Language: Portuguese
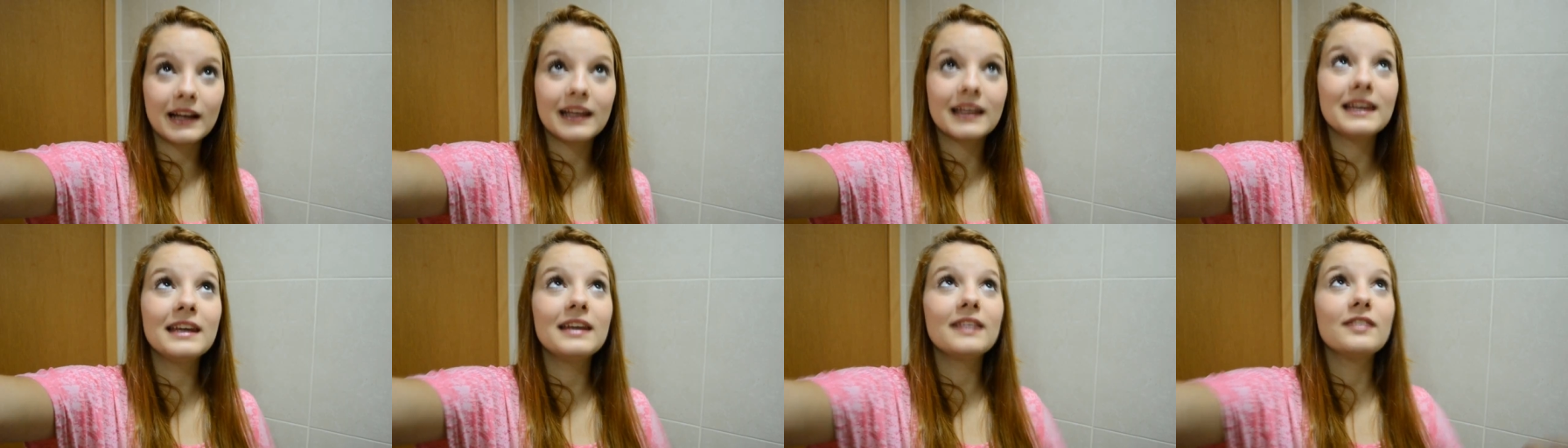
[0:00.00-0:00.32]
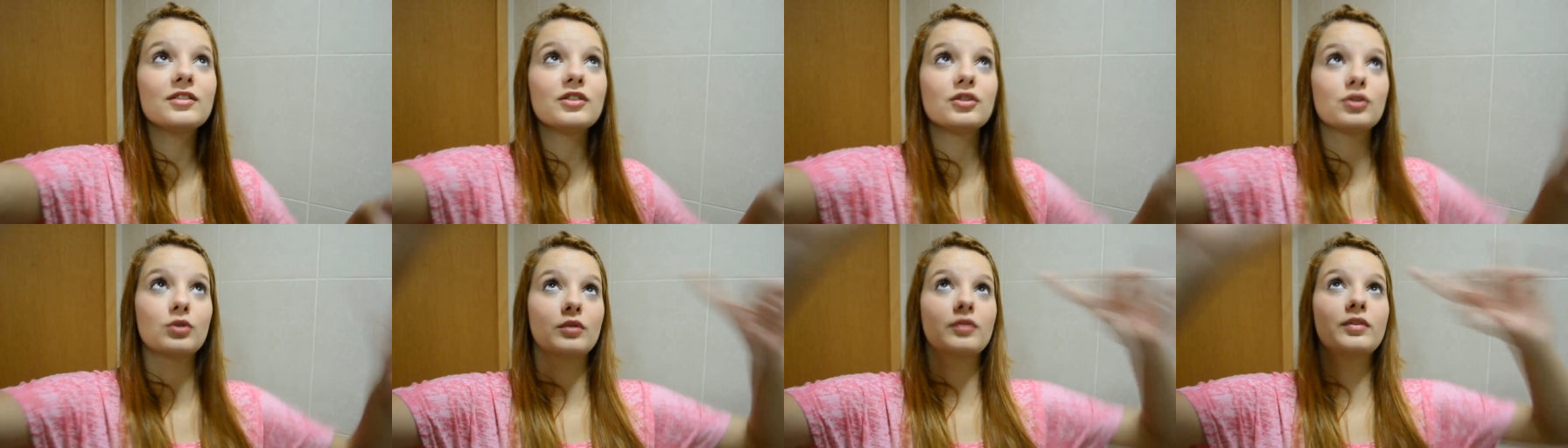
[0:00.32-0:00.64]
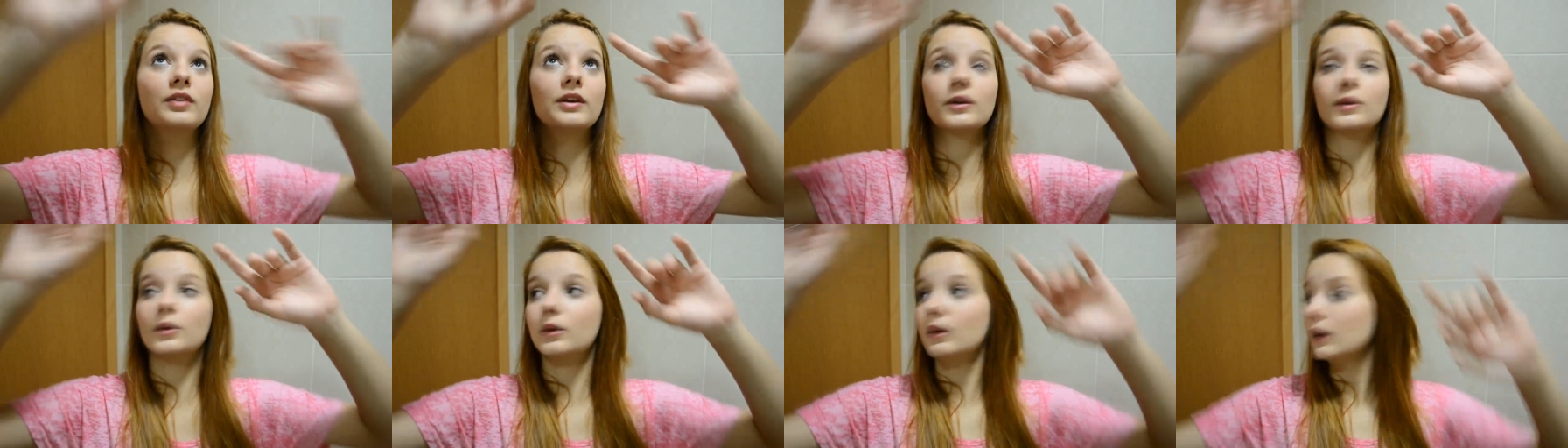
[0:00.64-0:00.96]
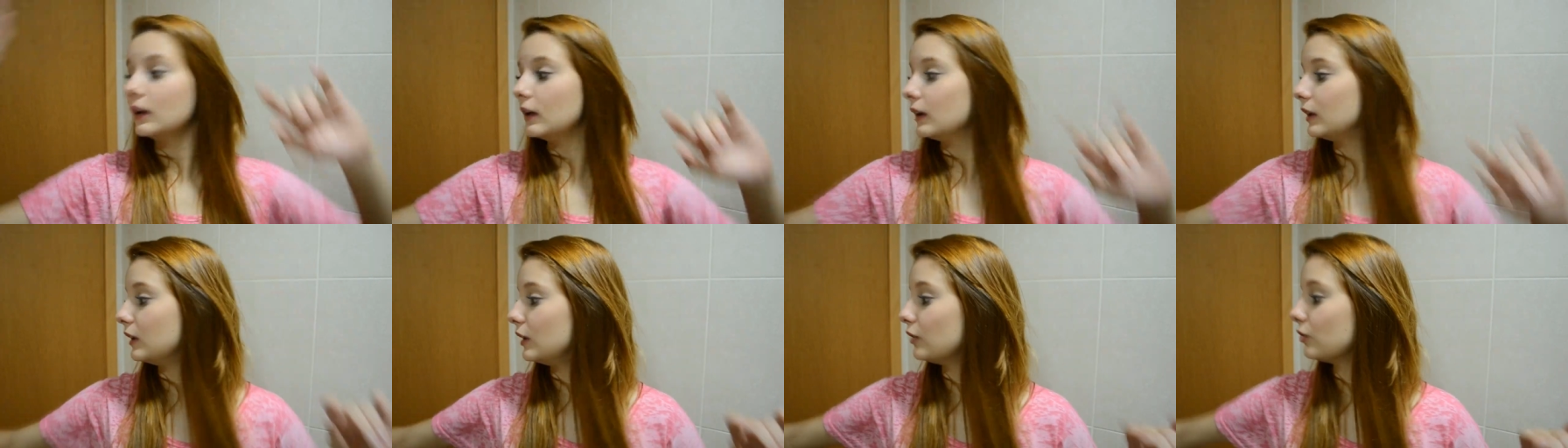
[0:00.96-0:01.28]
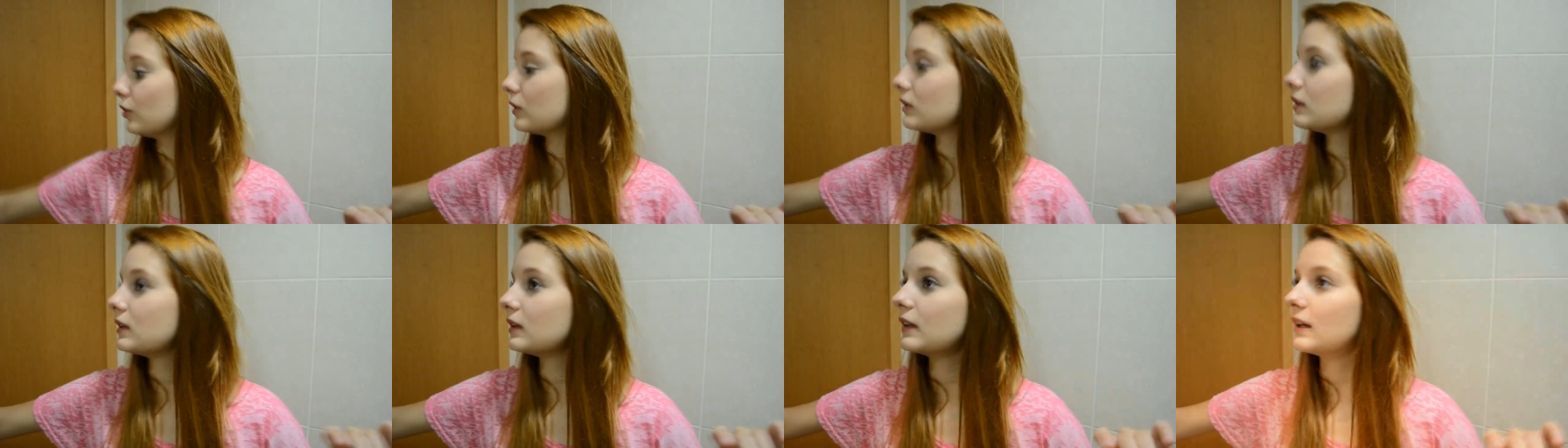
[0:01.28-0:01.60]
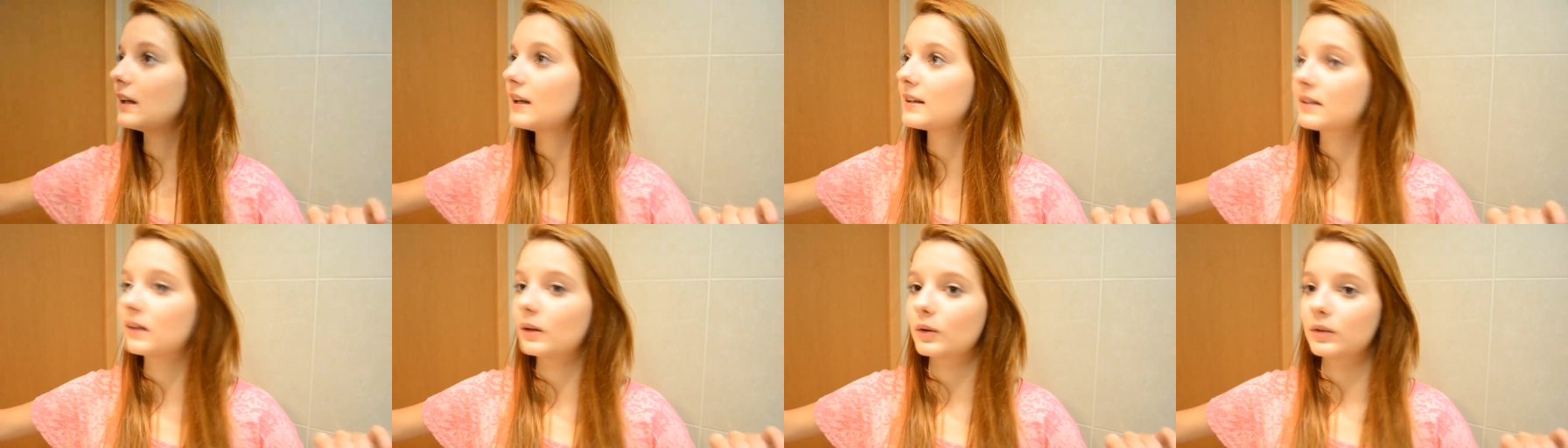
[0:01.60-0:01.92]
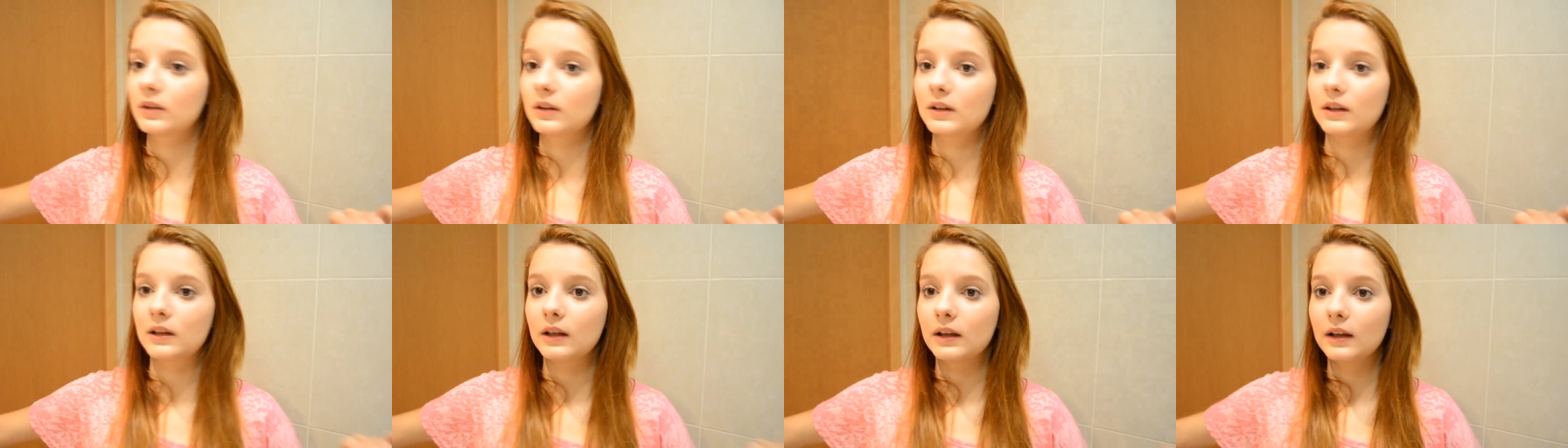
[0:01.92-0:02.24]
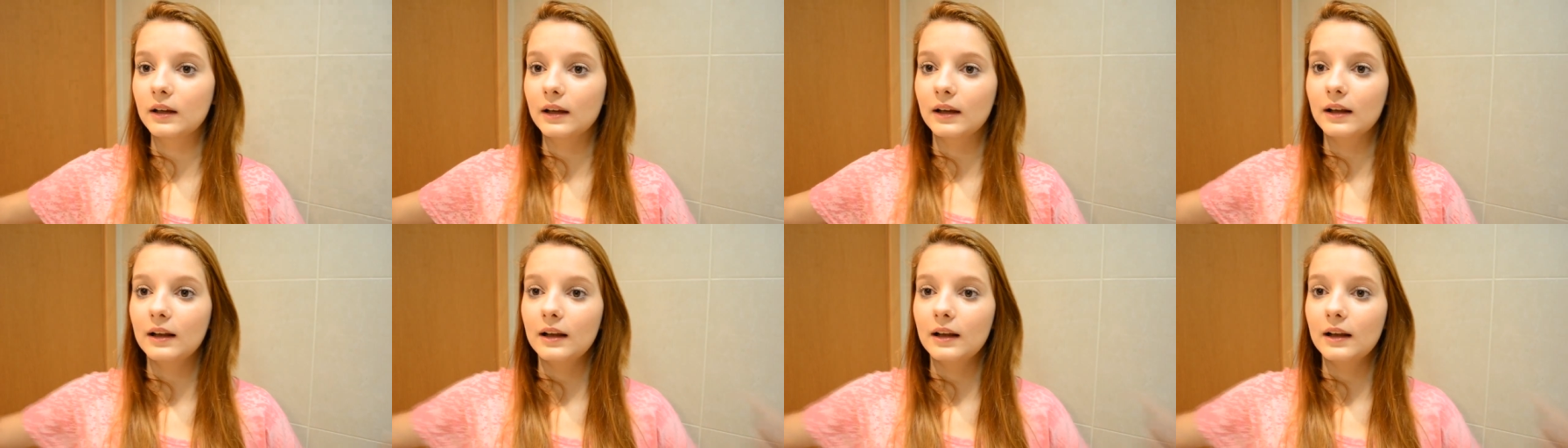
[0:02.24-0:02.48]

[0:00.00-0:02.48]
Aqui, vocês estão vendo? Deixa eu acender essa luz aqui.